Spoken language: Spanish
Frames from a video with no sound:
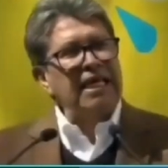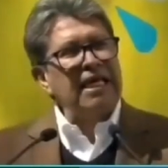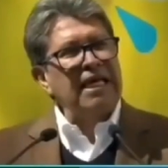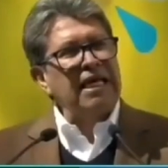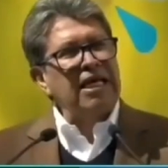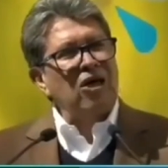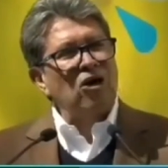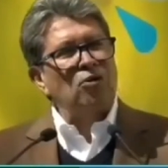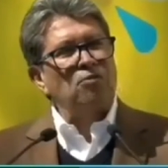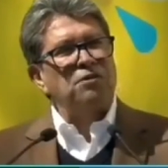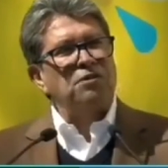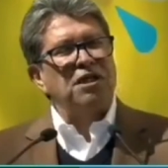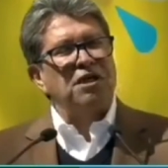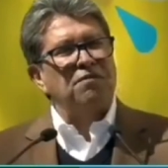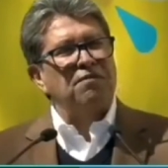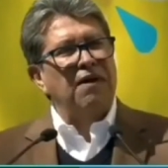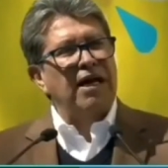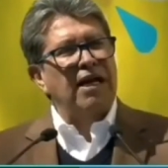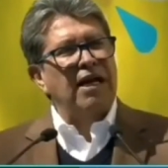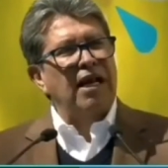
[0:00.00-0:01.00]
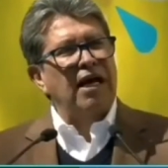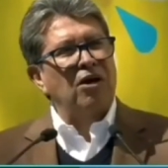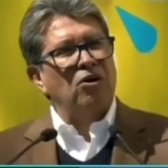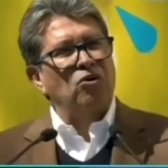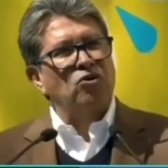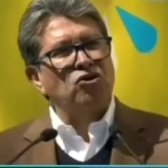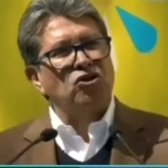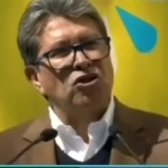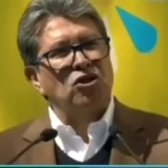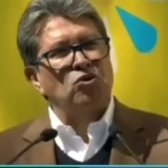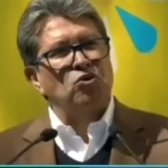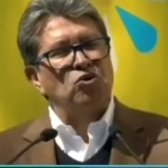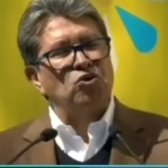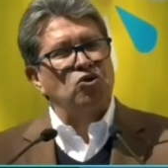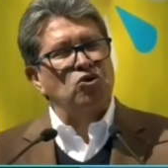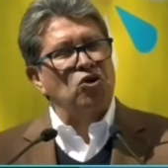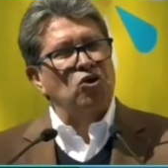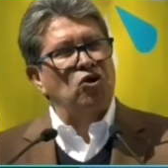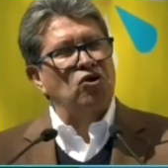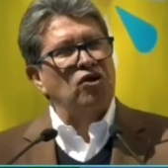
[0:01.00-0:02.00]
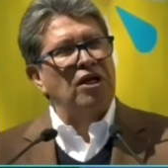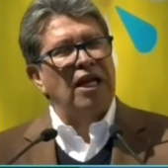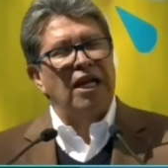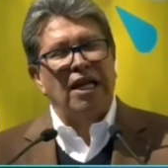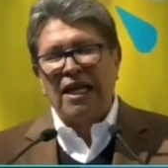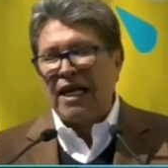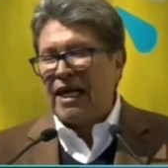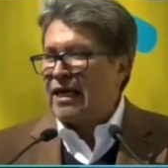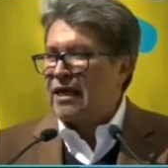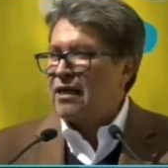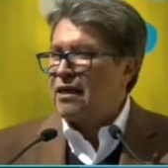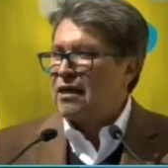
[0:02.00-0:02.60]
tienen que observar la Constitución y la